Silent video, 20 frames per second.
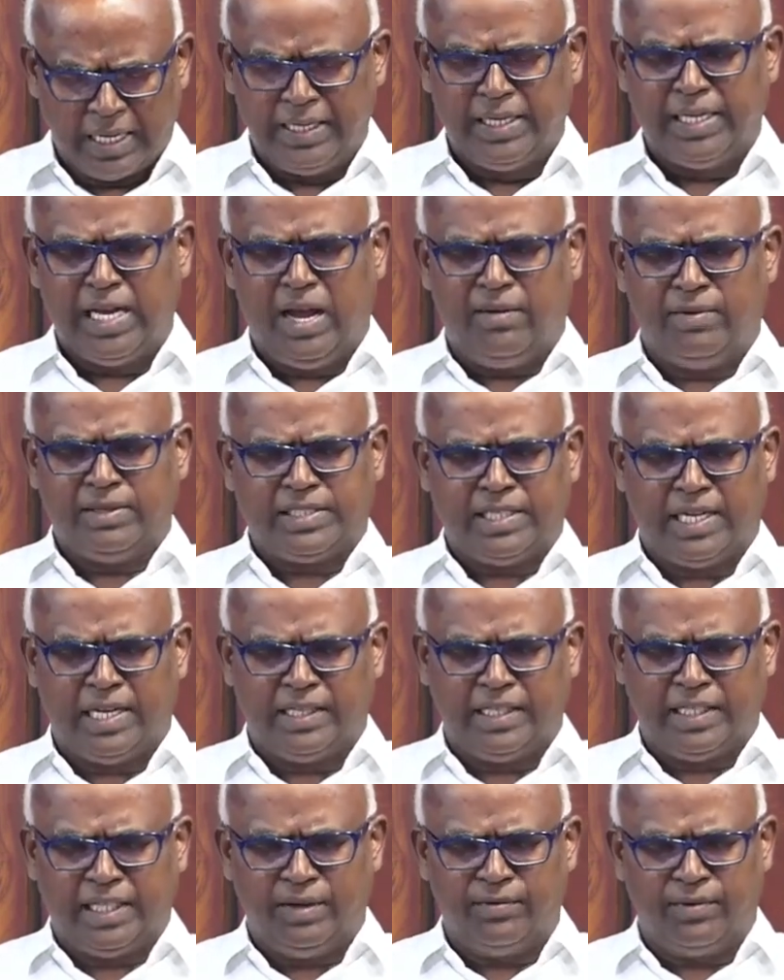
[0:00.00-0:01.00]
இரண்டாம்
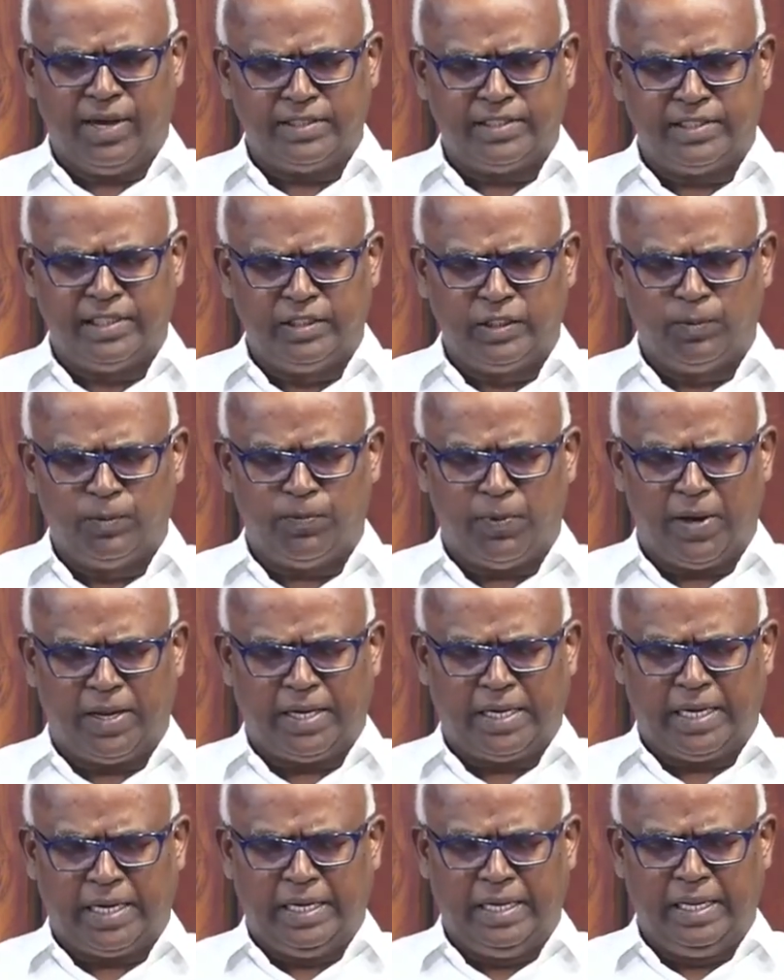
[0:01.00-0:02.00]
வசனத்தை வாசித்து
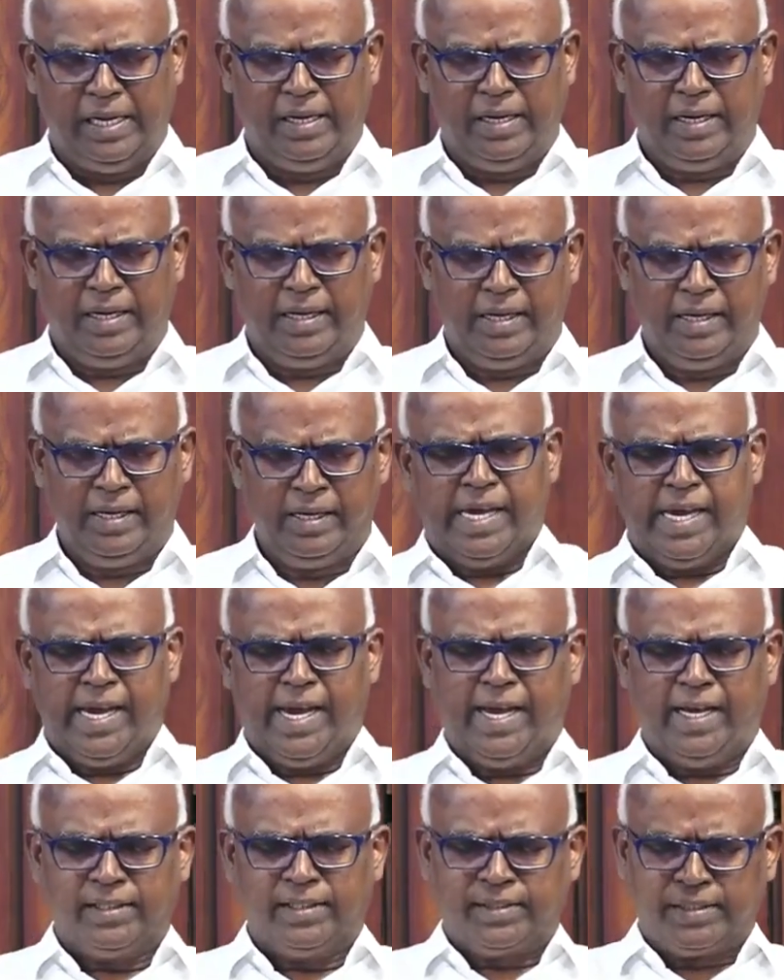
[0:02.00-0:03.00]
பார்க்கையில்
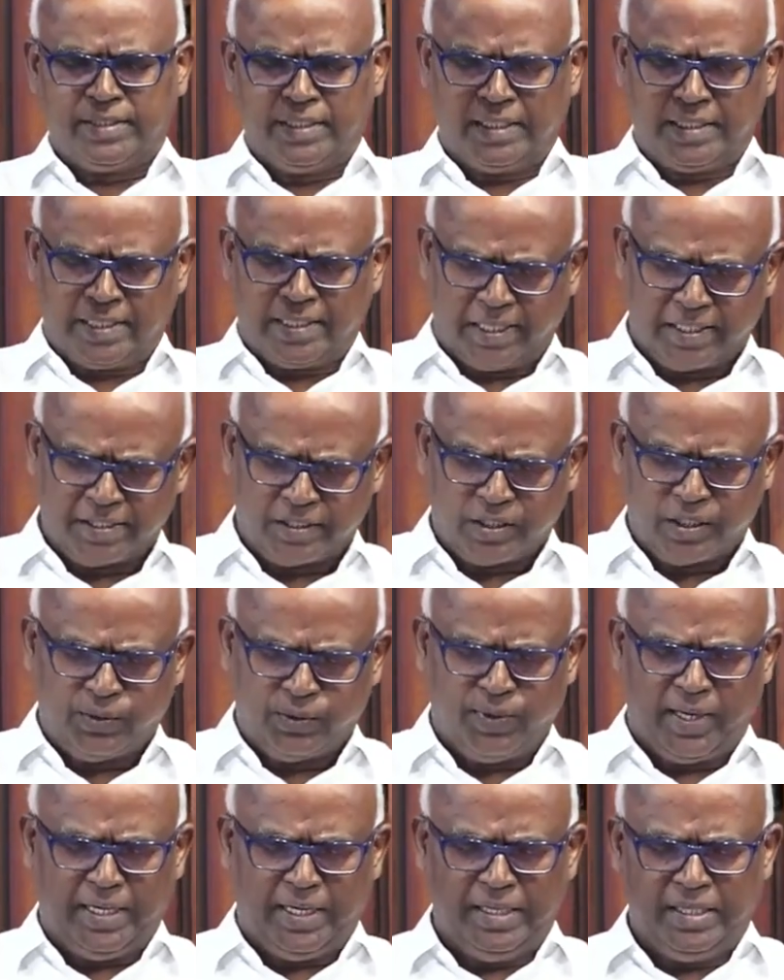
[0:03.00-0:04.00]
இயேசு
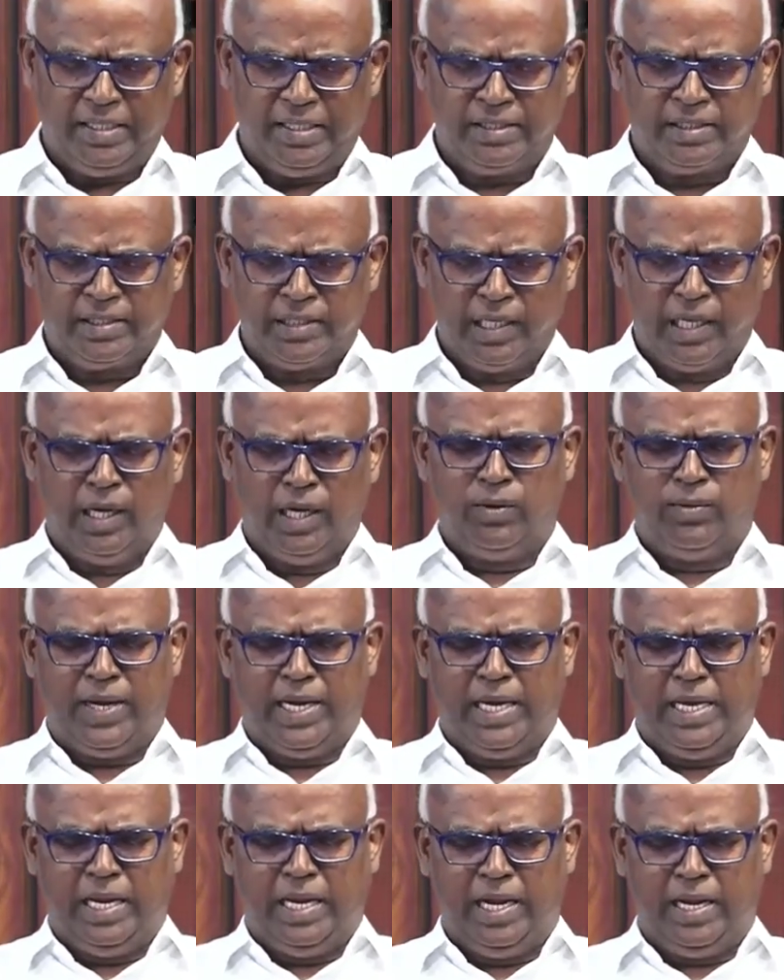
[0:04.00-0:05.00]
கிறிஸ்துவை
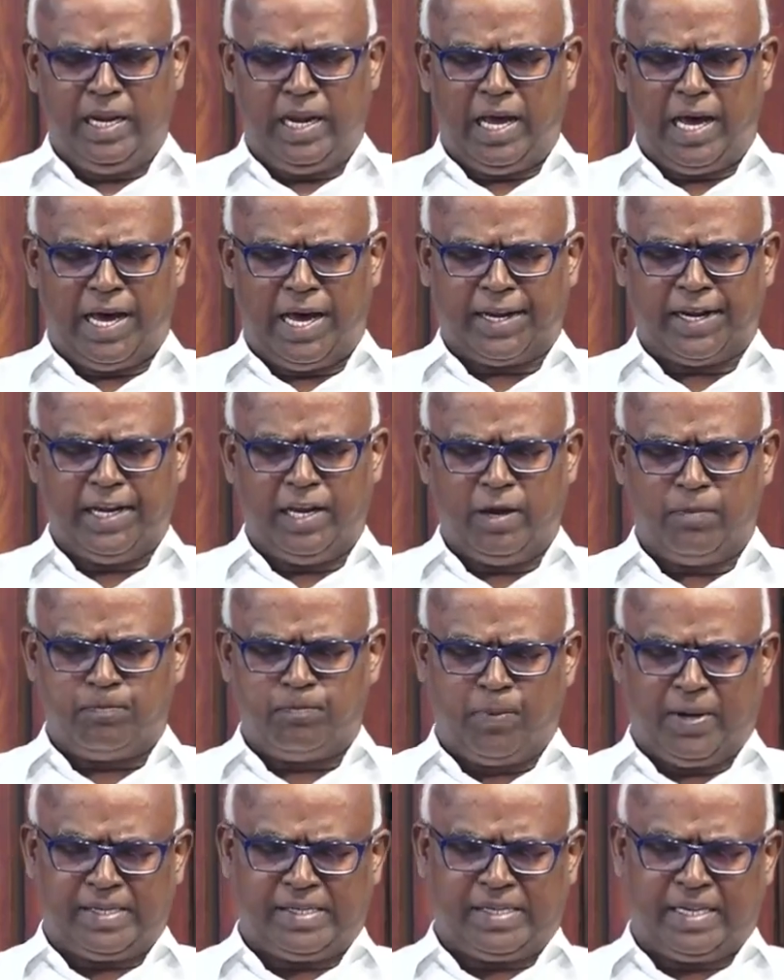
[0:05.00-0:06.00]
சிலுவையில்
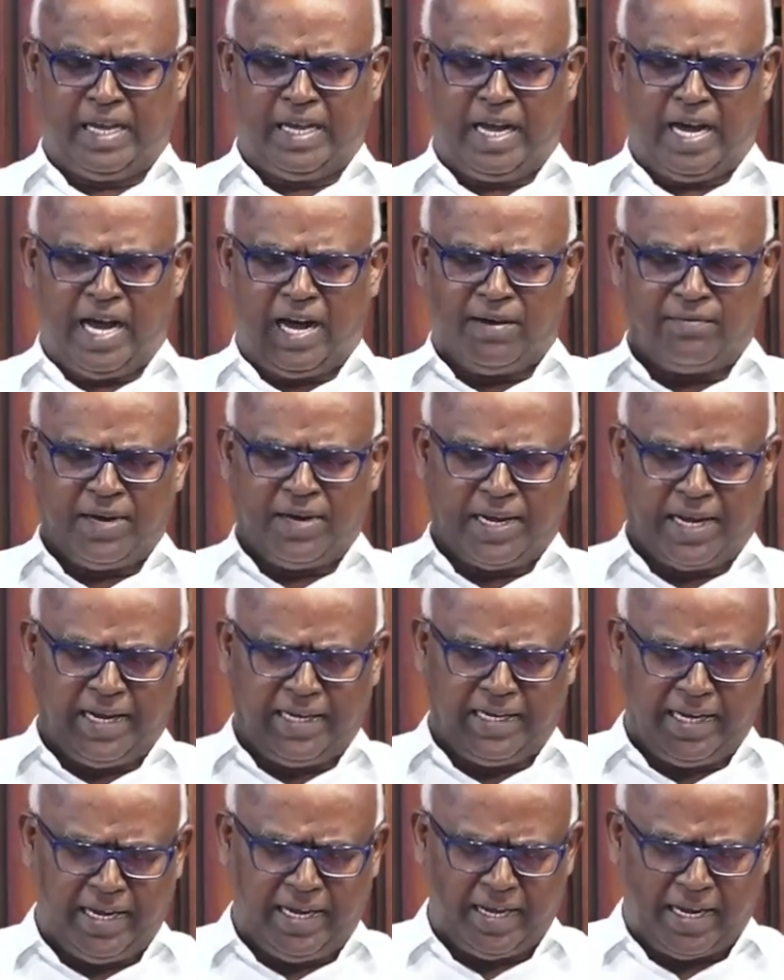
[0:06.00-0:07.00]
அறையப்பட்ட
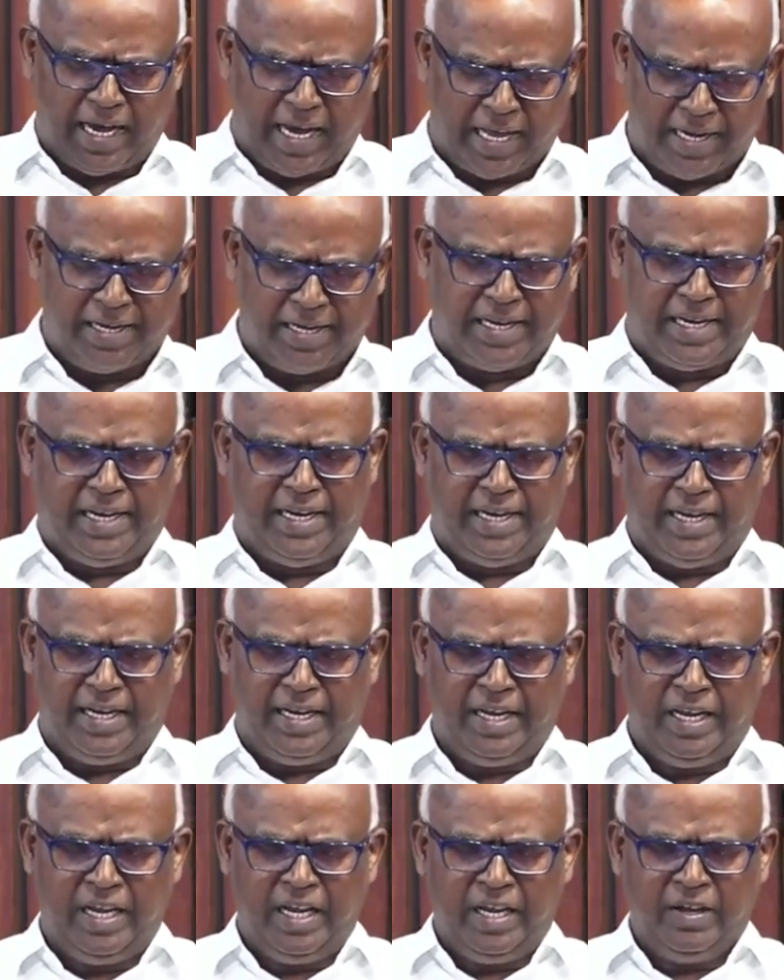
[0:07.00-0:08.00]
அவரையே அன்றி
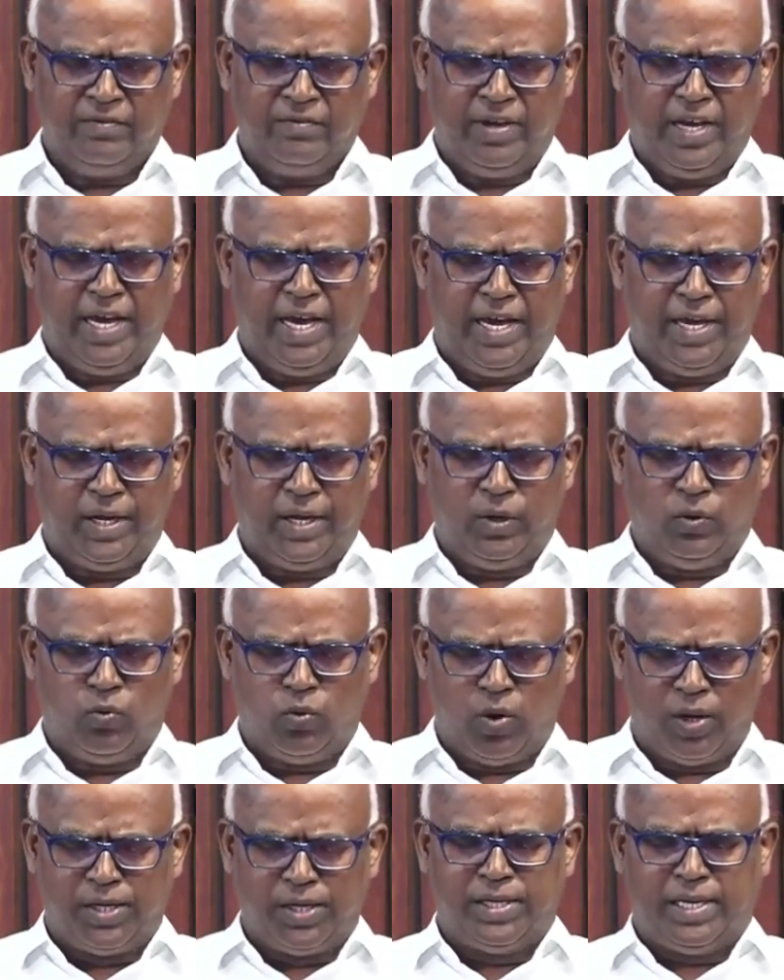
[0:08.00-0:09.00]
வேறு
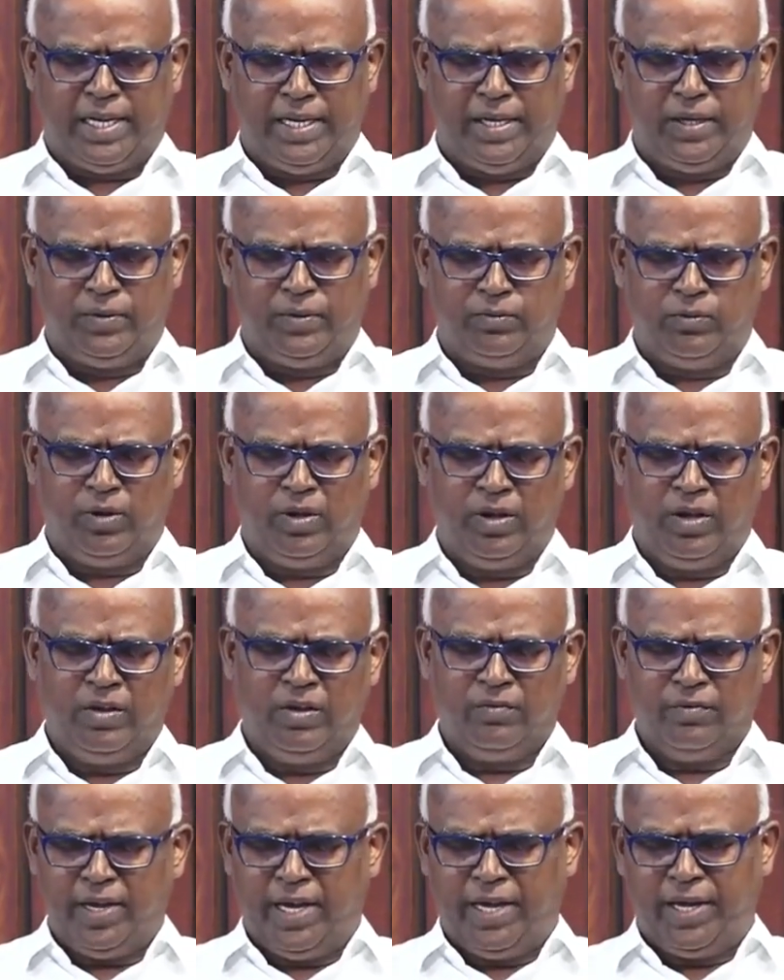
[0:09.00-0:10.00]
ஒன்றையும்
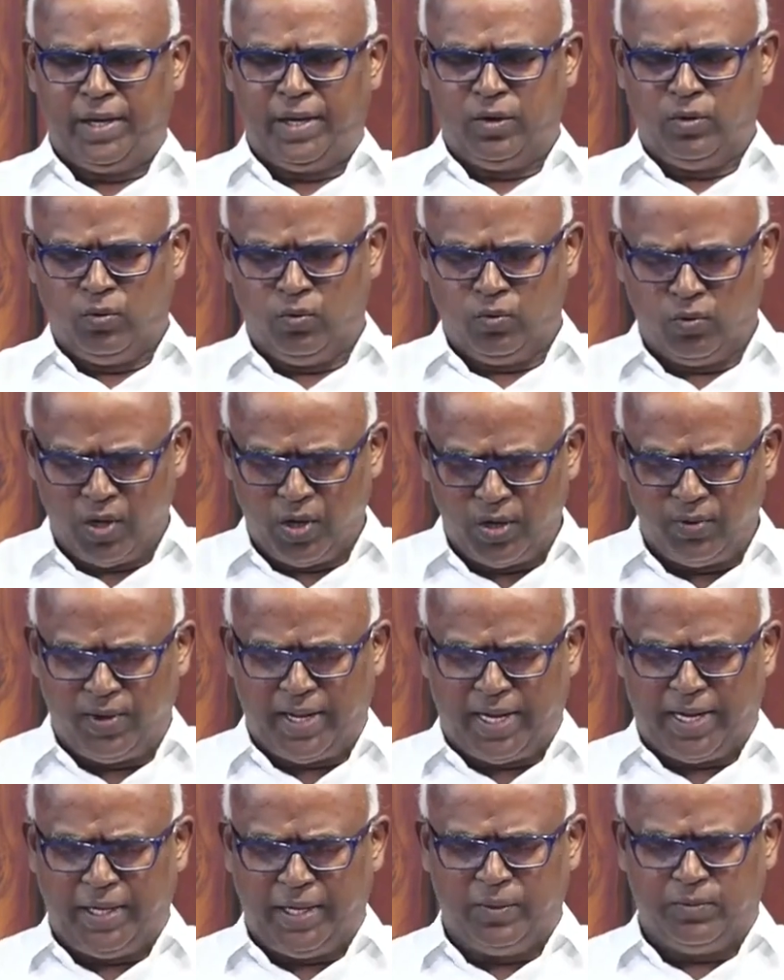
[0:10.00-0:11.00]
வேறு
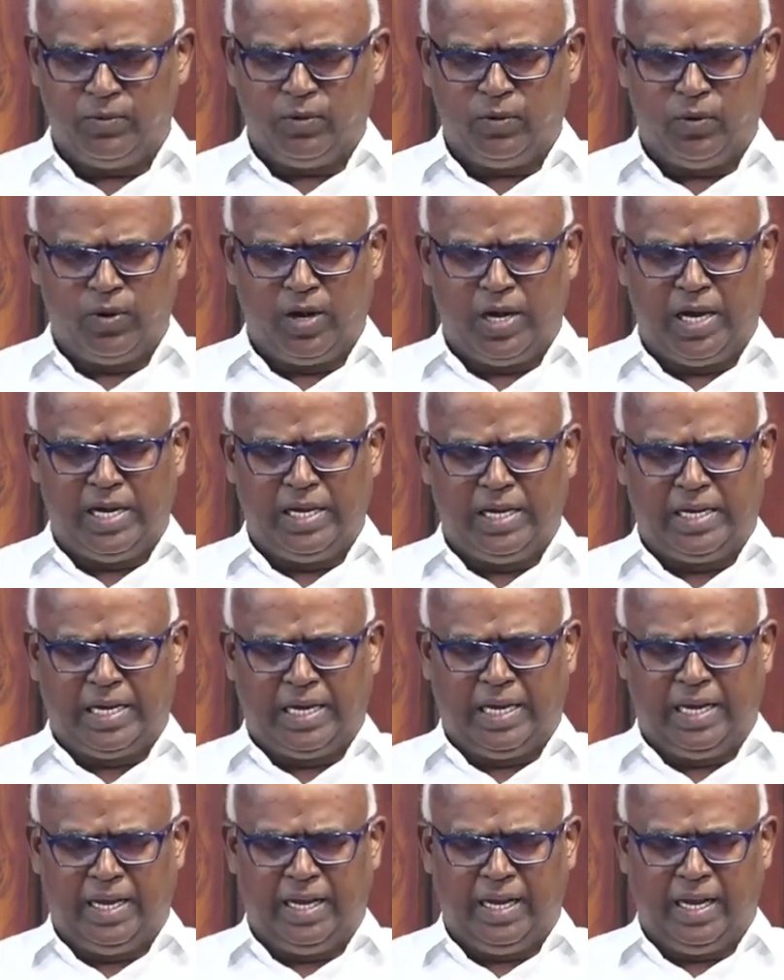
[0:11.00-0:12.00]
ஒருவரையும்
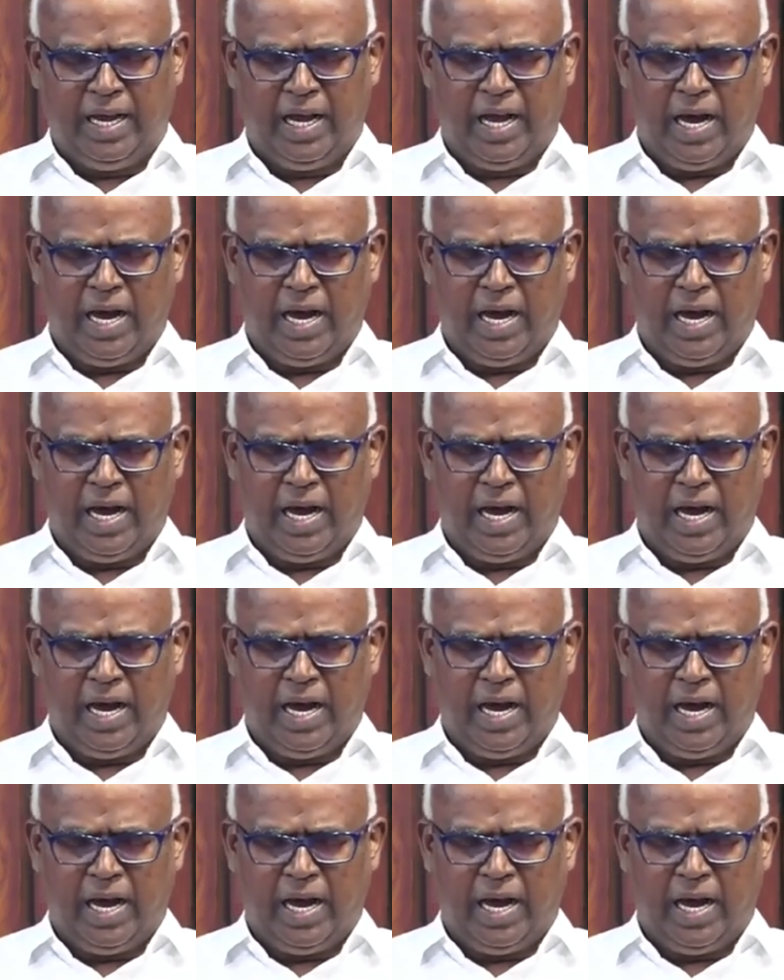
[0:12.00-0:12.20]
உங்களுக்கு